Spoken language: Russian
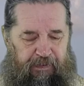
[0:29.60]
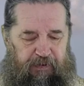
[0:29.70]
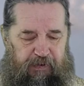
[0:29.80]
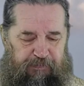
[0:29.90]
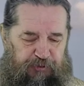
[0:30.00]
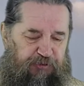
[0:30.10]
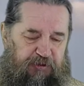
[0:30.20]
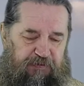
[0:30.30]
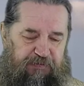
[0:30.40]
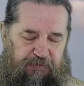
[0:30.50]
и
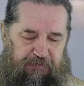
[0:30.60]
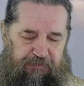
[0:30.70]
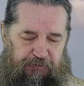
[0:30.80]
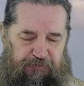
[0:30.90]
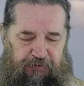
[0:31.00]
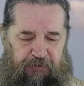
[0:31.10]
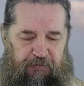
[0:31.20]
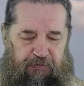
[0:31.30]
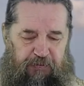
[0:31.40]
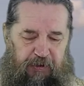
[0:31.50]
обсудить всю
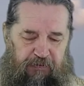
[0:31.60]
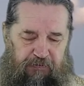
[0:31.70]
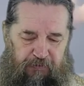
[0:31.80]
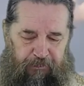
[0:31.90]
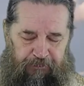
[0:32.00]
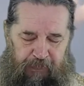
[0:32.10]
вторую главу.